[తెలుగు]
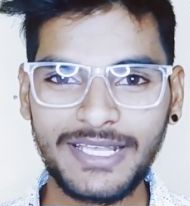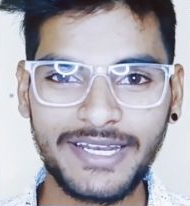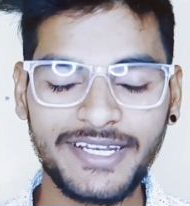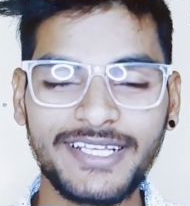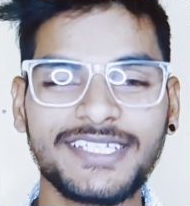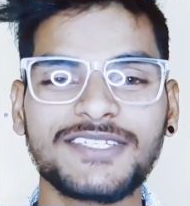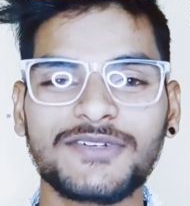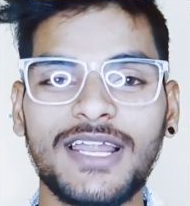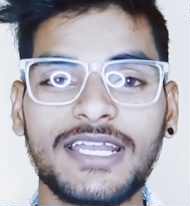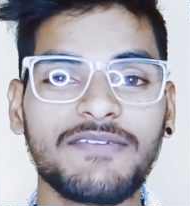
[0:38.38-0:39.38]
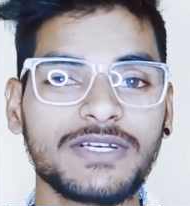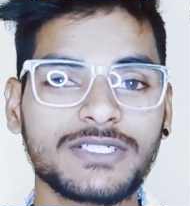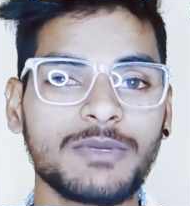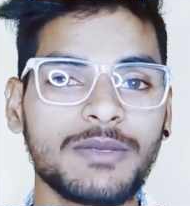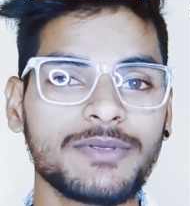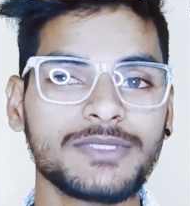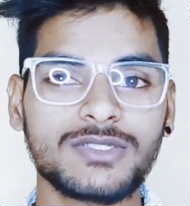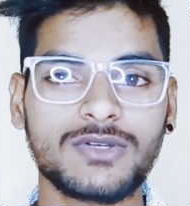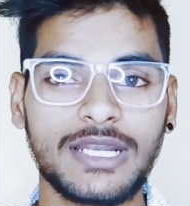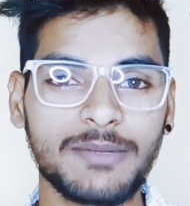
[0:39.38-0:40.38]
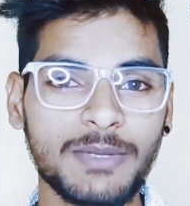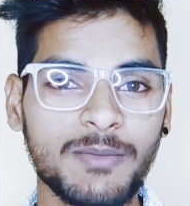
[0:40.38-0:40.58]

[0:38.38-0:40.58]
ఎడిటింగ్ చేసుకోవాలంటే ఫస్ట్ మనం ఏం చేసుకోవాలంటే మన